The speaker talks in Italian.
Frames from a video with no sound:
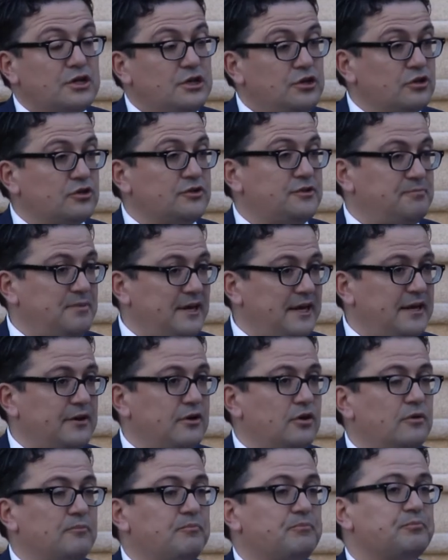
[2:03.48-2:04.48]
Io
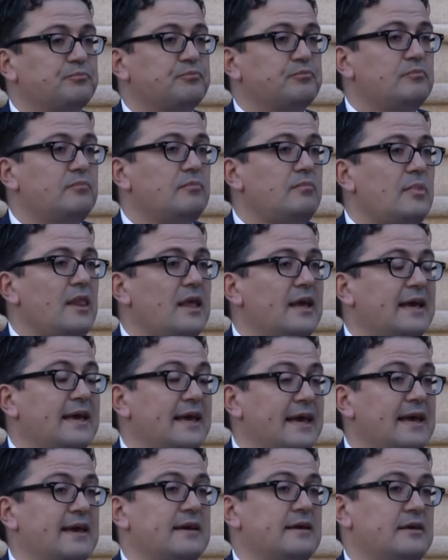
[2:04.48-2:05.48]
spero
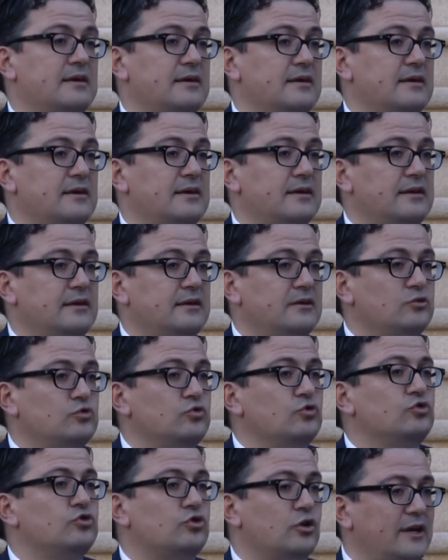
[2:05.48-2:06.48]
che eh, il
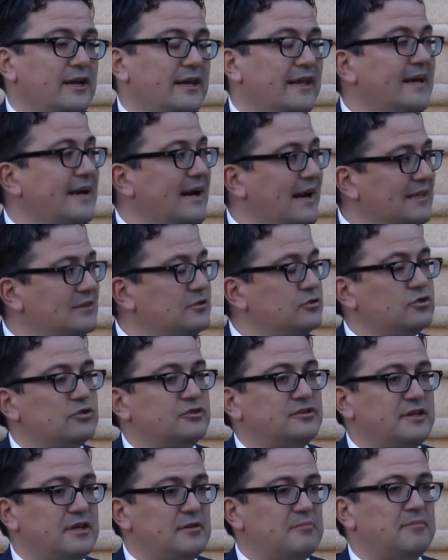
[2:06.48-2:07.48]
tutto è legato
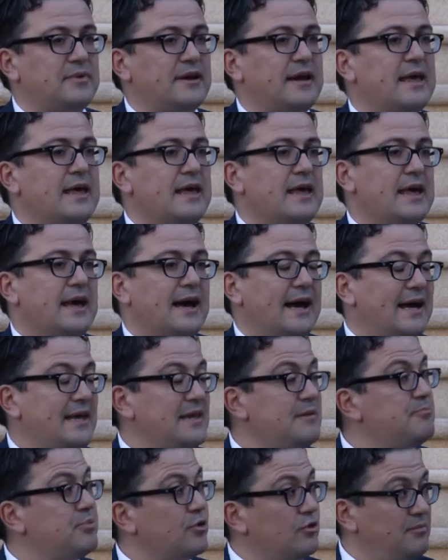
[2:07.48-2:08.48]
sempre a
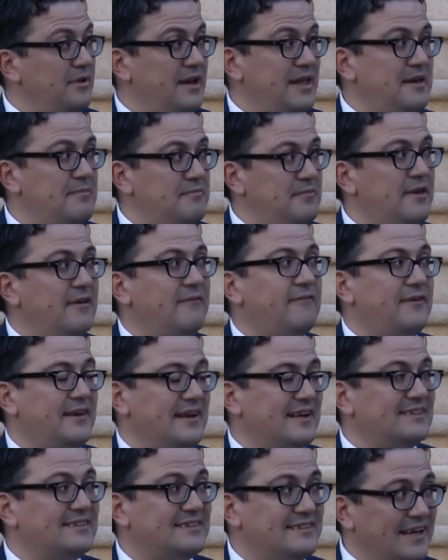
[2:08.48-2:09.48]
ai problemi
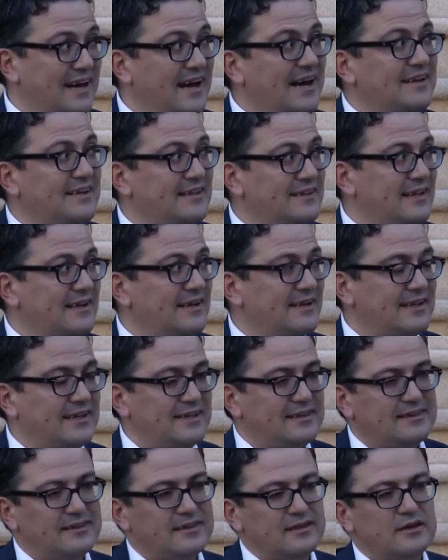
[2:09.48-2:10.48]
finanziari
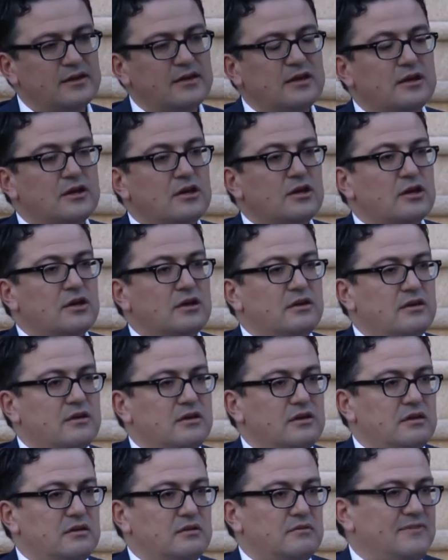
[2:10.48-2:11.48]
dell'ente.
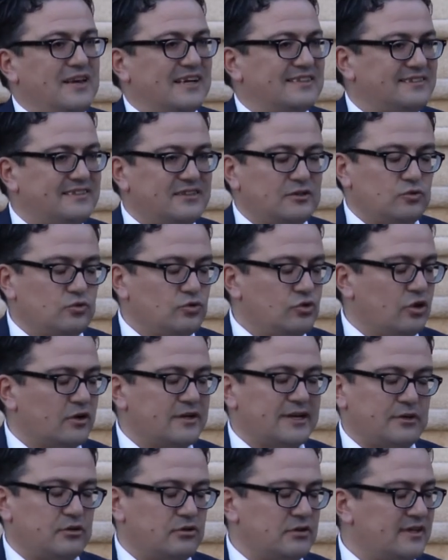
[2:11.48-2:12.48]
Eh, vi assicuro
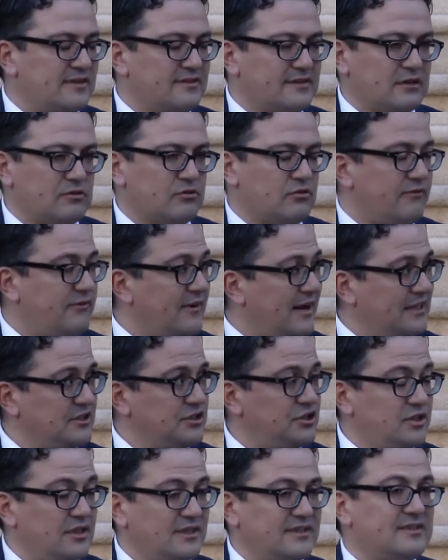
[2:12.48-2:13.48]
che non è stato
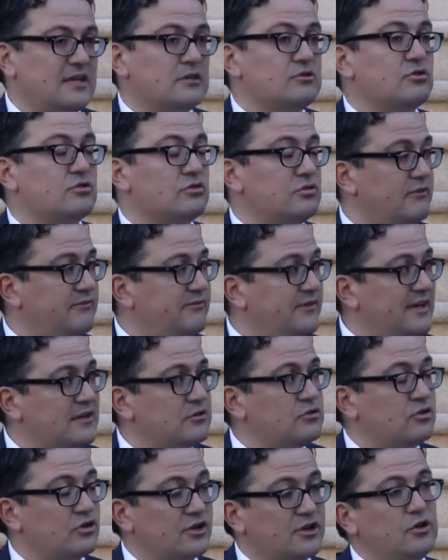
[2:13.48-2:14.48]
facile, è stato
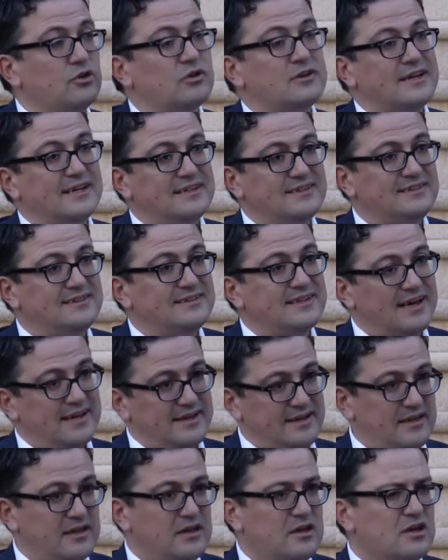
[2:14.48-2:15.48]
sofferto
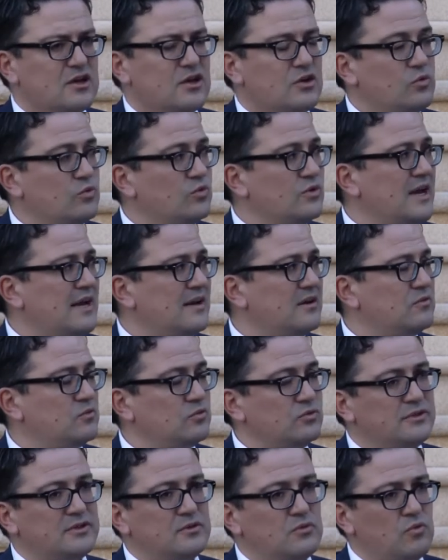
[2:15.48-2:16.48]
riorganizzare una,
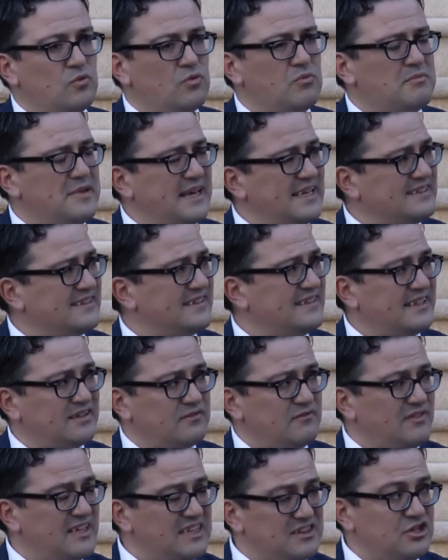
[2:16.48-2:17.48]
un, un,
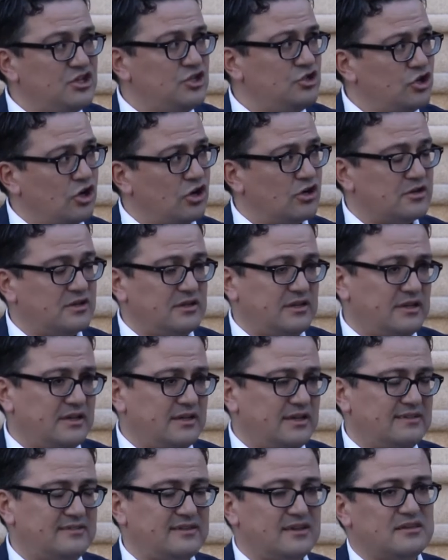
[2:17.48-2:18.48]
mese, 20 giorni
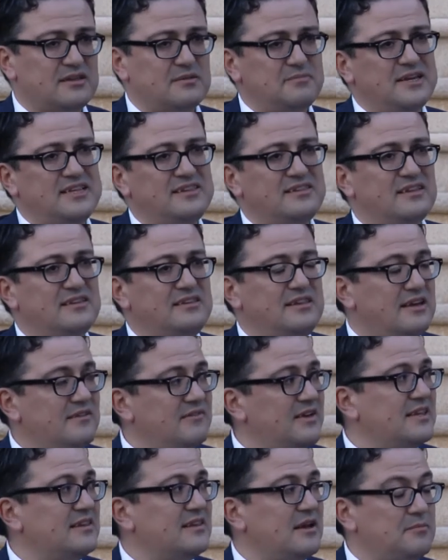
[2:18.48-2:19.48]
esattamente di
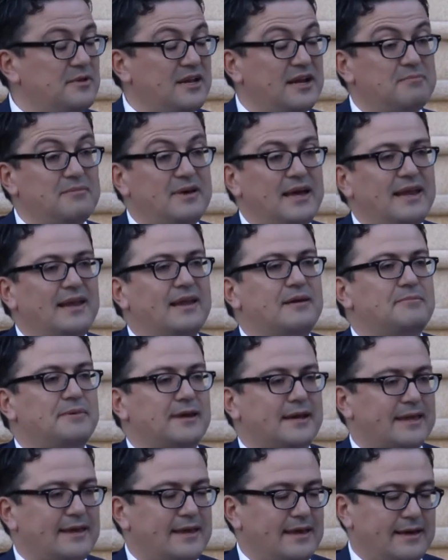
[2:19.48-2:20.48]
eventi a Mirabella
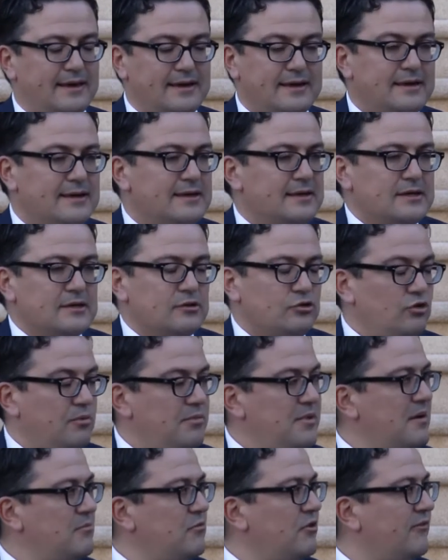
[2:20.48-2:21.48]
perché
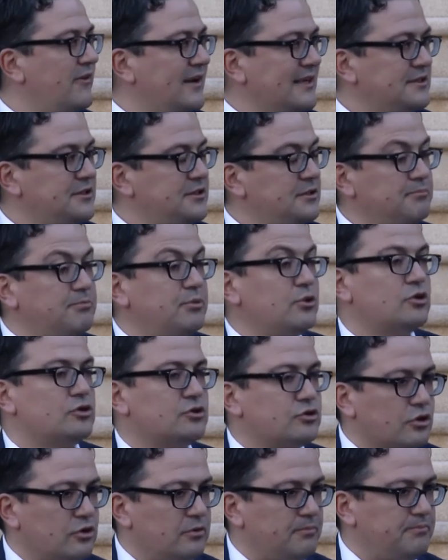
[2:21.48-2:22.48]
dobbiamo farci
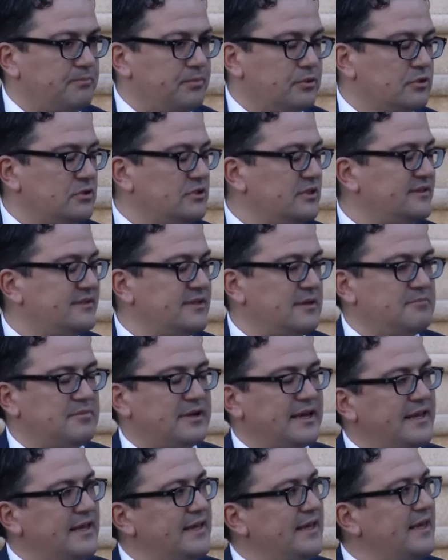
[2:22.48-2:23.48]
purtroppo eh,
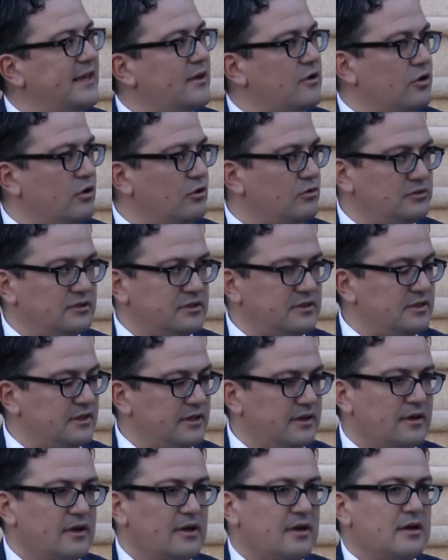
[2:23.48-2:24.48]
sempre certo, i conti
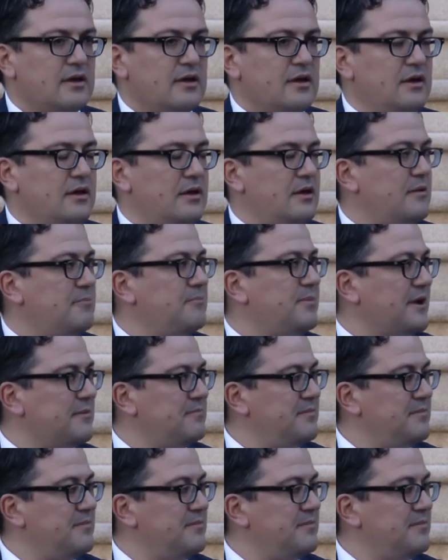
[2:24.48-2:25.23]
certo. eh, per